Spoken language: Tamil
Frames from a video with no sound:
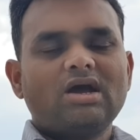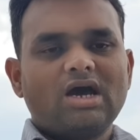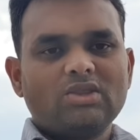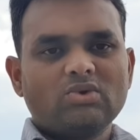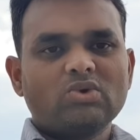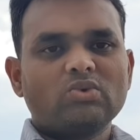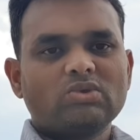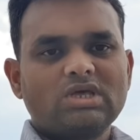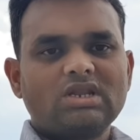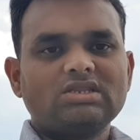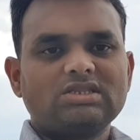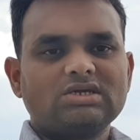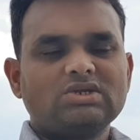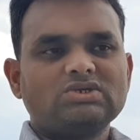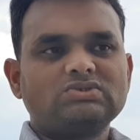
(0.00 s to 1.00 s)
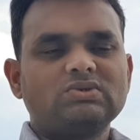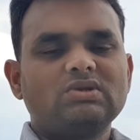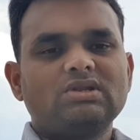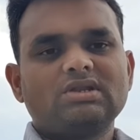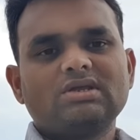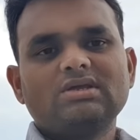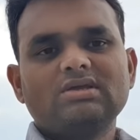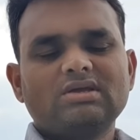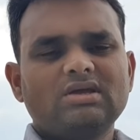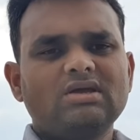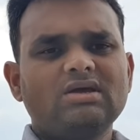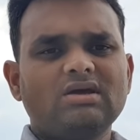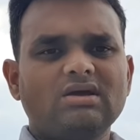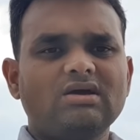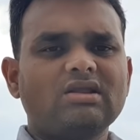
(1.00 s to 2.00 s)
அதுக்கு ஒரு உதாரணத்துக்கு நான் சொல்கிறேன்
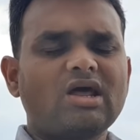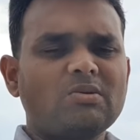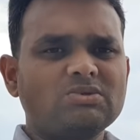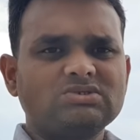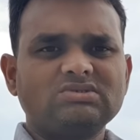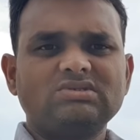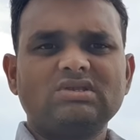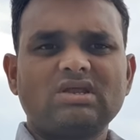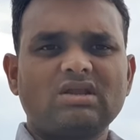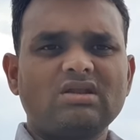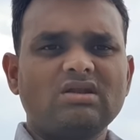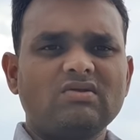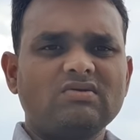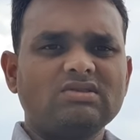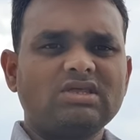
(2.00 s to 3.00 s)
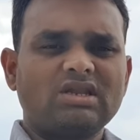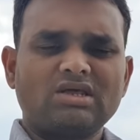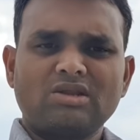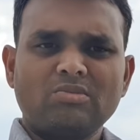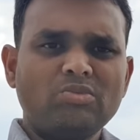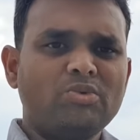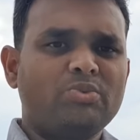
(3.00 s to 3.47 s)
ராமசுந்தர் அண்ணன் வந்து எனக்கு ரொம்ப